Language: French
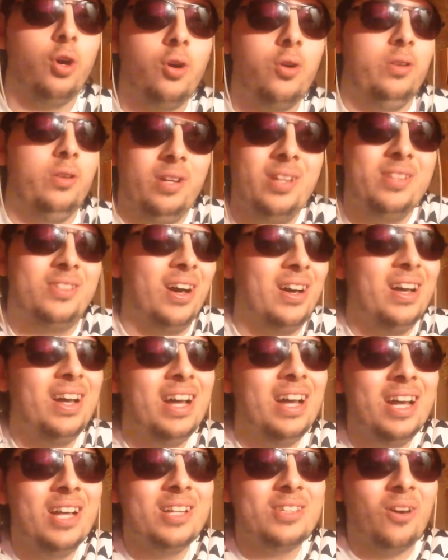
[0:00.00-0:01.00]
tant,
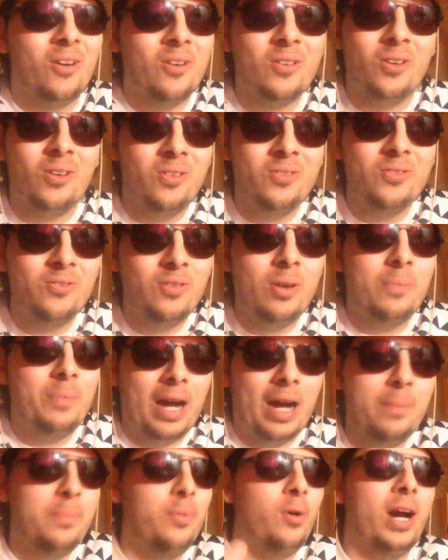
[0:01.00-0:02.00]
encore une fois
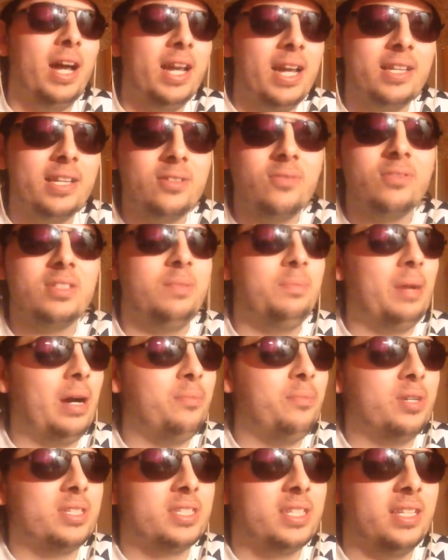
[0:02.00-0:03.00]
par rapport à l'attente et par
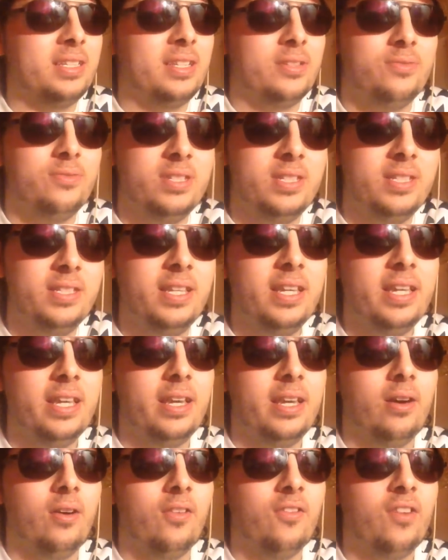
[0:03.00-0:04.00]
rapport à ce qui était
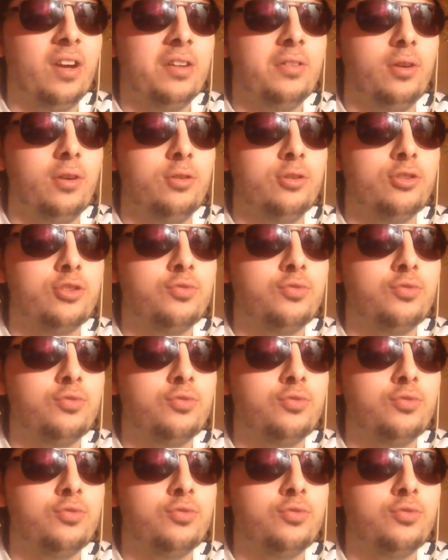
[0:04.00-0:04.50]
suscité et enfin le,